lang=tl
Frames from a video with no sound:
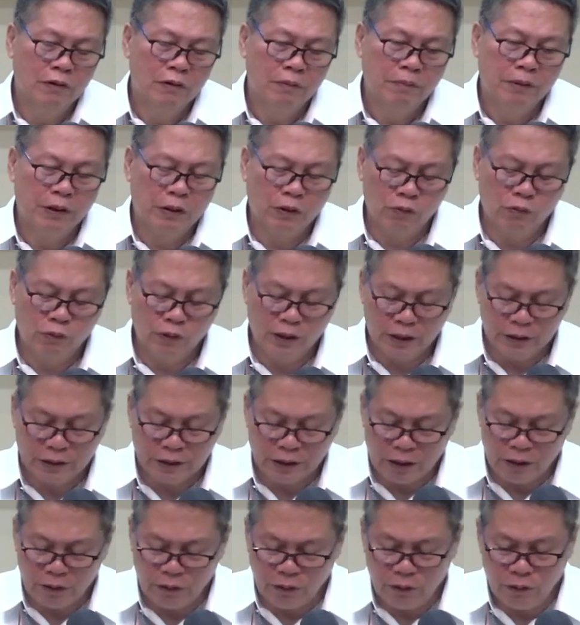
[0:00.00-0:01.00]
Pero kung wala
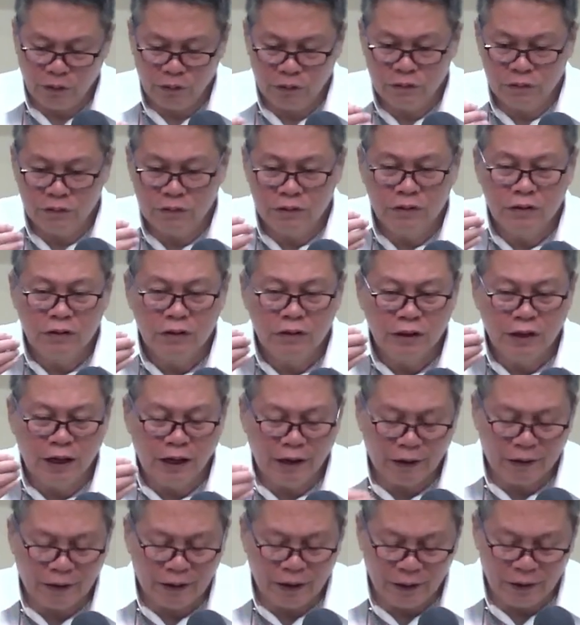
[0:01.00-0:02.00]
tayo yung
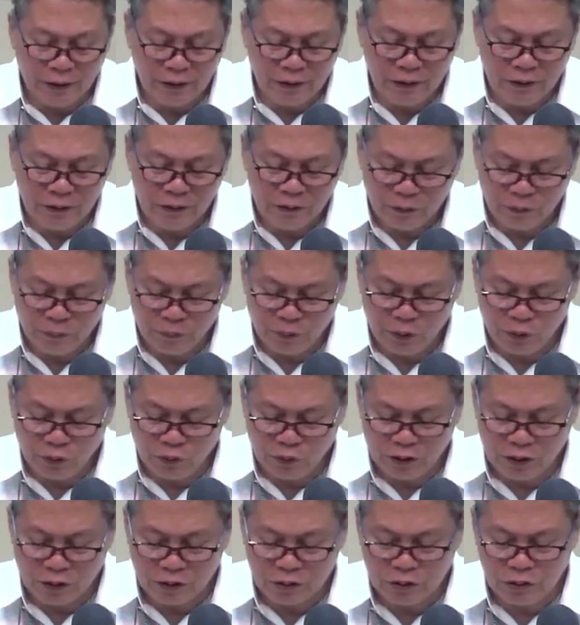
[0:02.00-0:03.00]
nilagay, yung
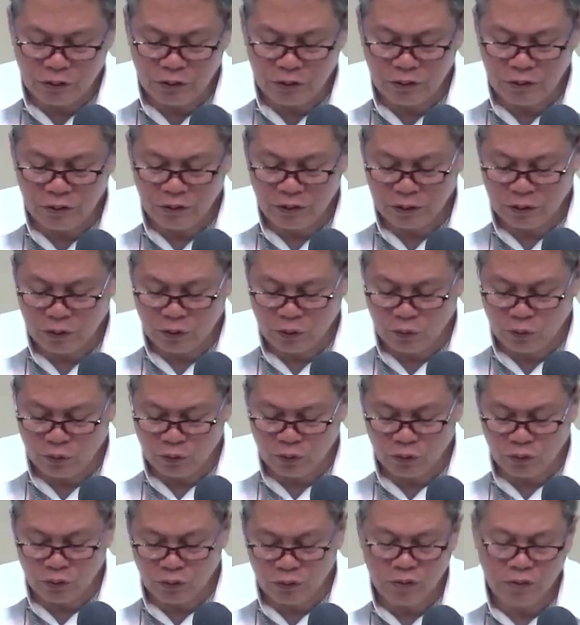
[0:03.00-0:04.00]
pinundasyon,
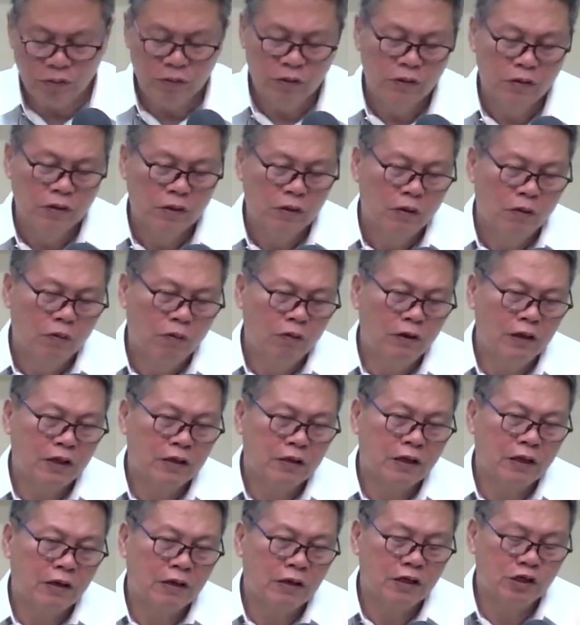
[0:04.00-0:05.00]
tinuro, wala
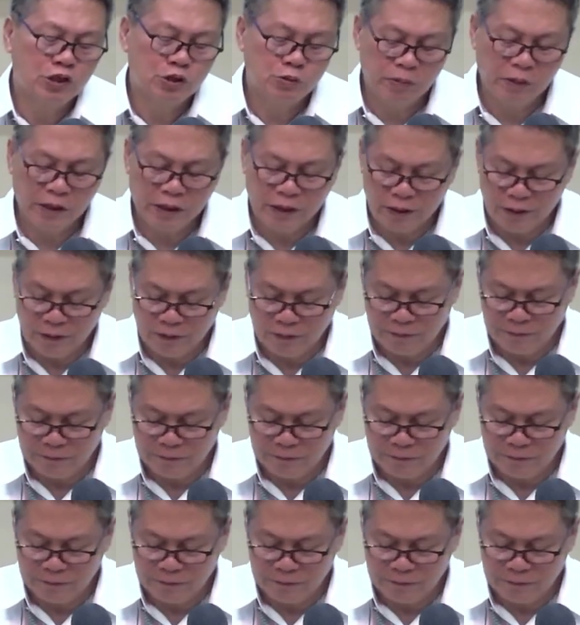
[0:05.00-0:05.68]
tayong expectin.